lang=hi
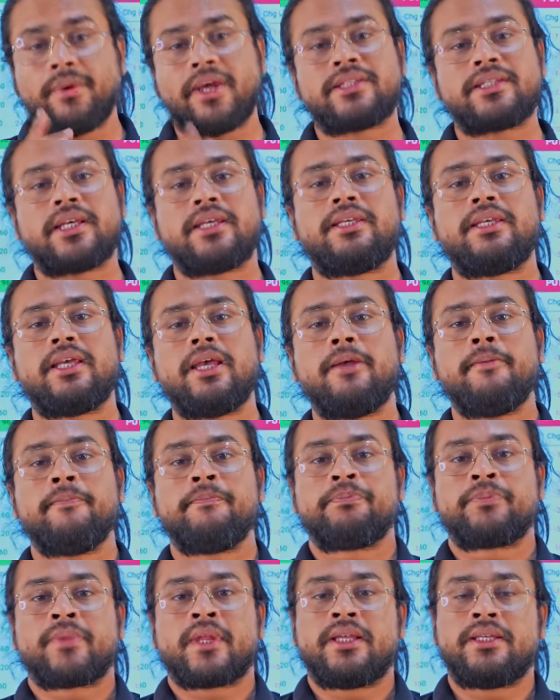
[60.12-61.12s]
वैसा ही है
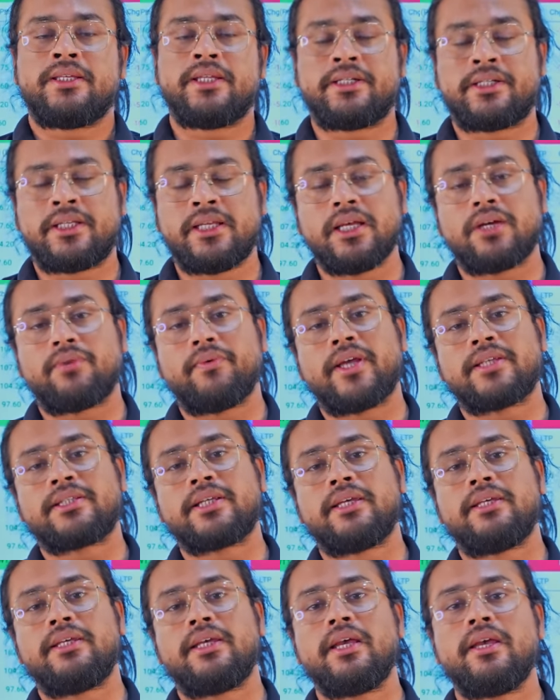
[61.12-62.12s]
ये ठीक
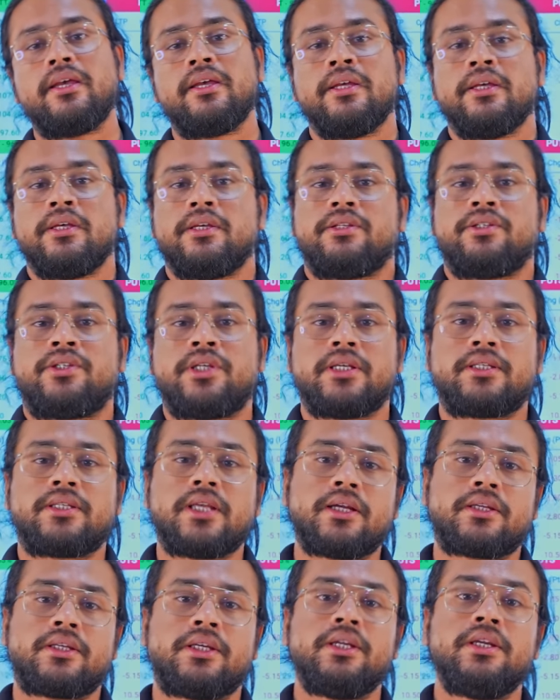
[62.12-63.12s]
वैसा ही है
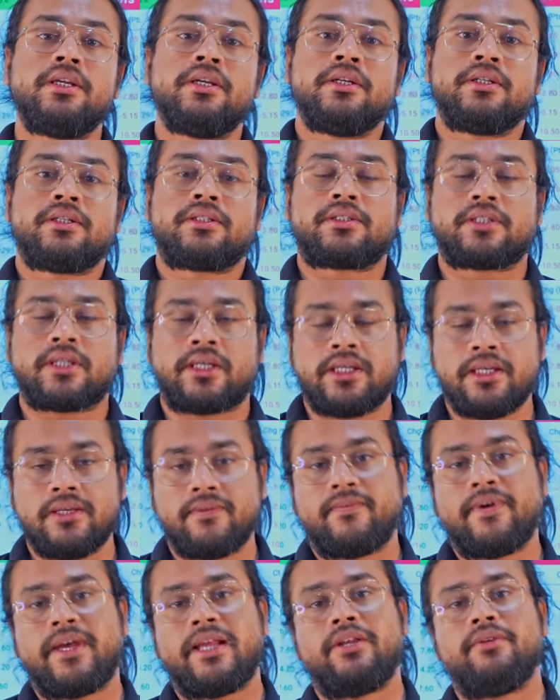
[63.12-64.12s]
जैसा कि सही
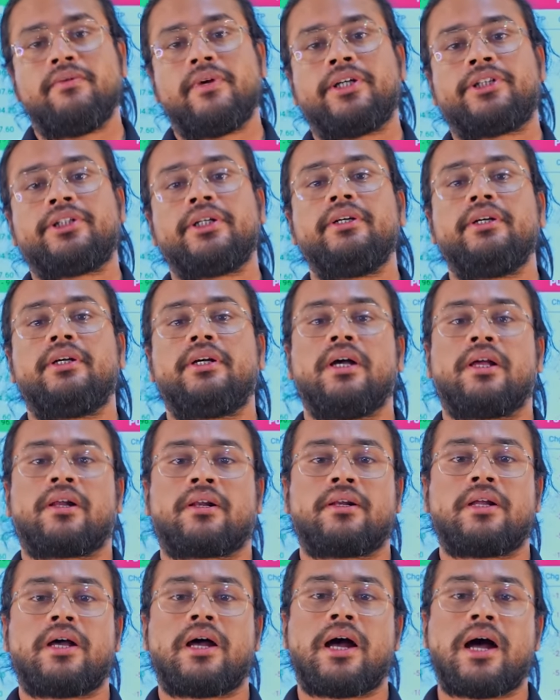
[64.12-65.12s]
वैल्यूएशन
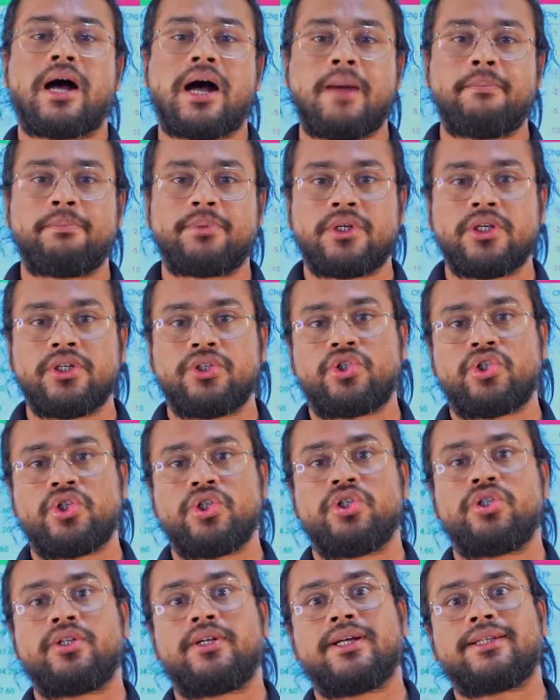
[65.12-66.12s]
करना आपकी
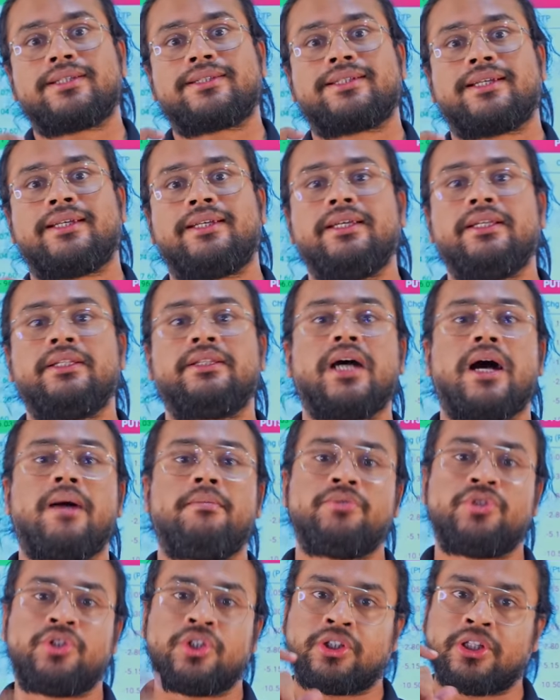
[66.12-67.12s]
चीज का सही
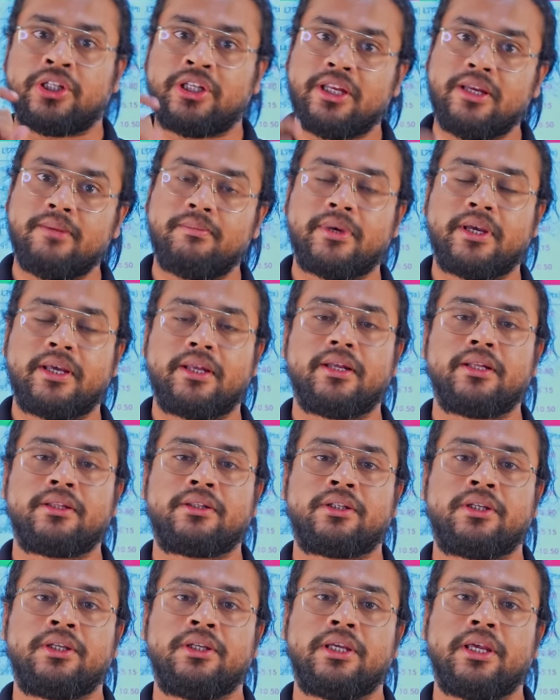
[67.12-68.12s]
दाम जितनी मेहनत
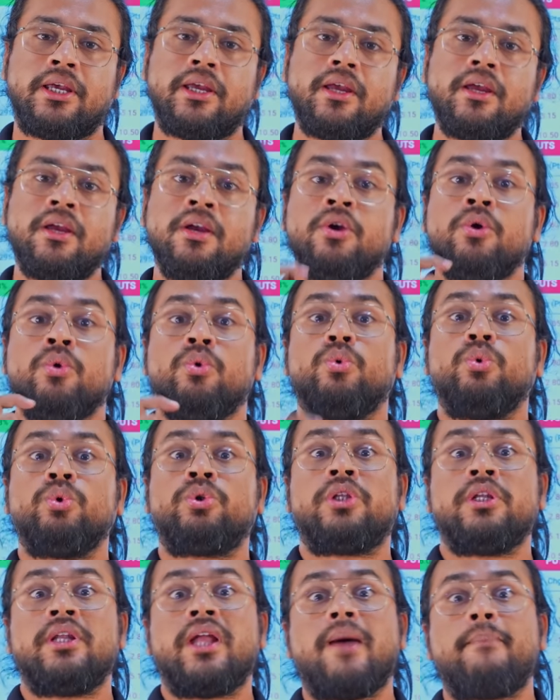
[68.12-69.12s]
किए
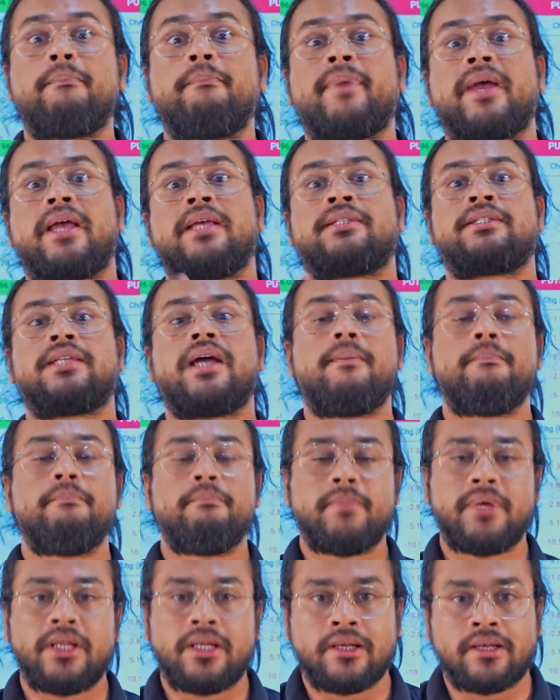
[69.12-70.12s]
उतना पैसा
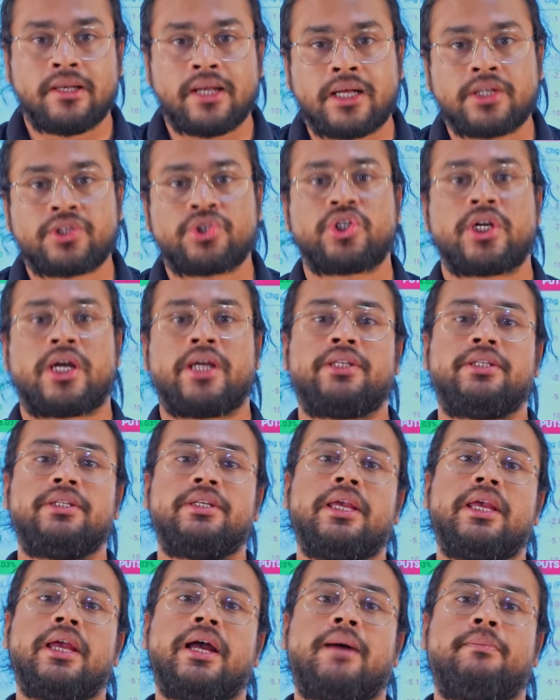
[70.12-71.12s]
मिलना
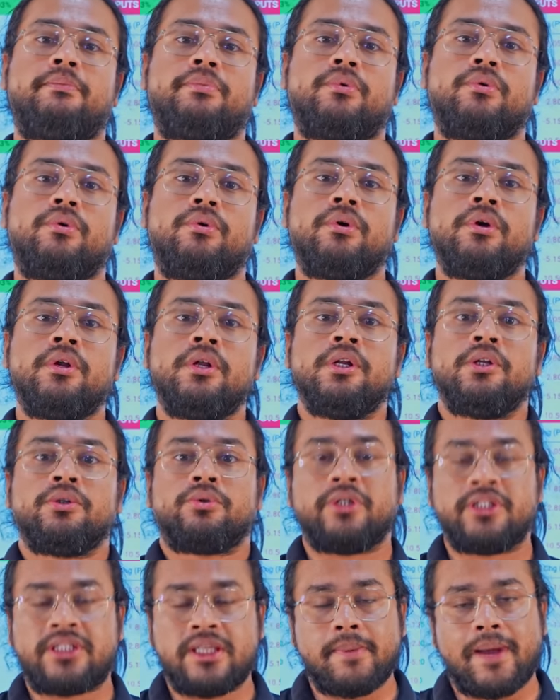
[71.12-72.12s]
चाहिए आपको
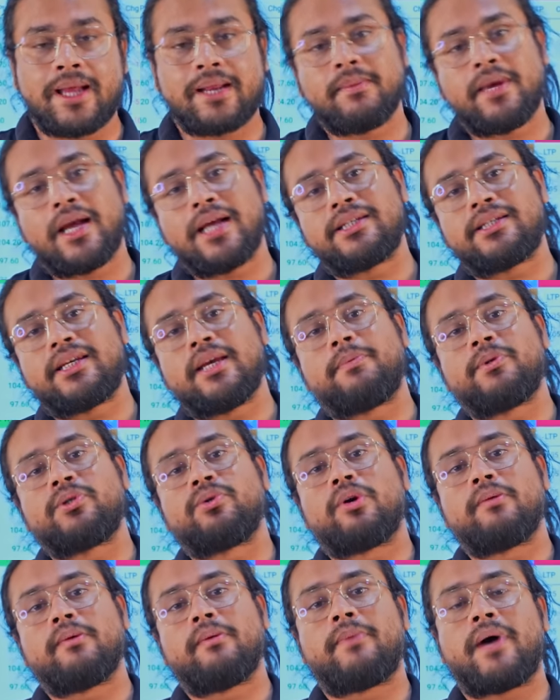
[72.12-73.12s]
तो इसी बारे में आज के
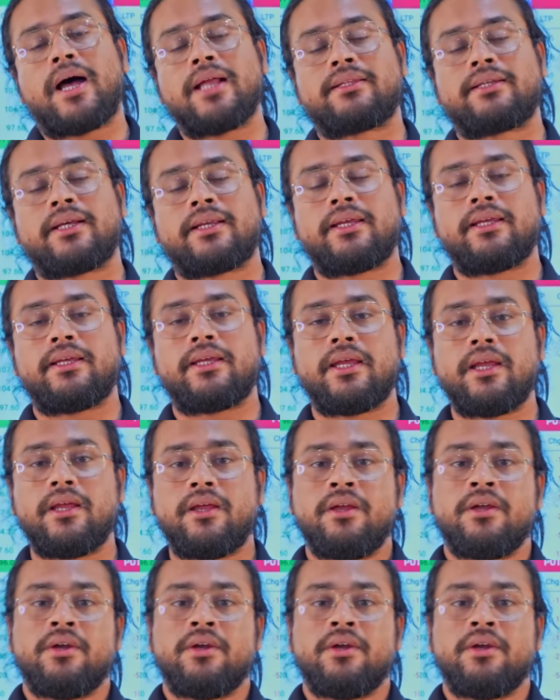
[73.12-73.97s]
एपिसोड में बात करेंगे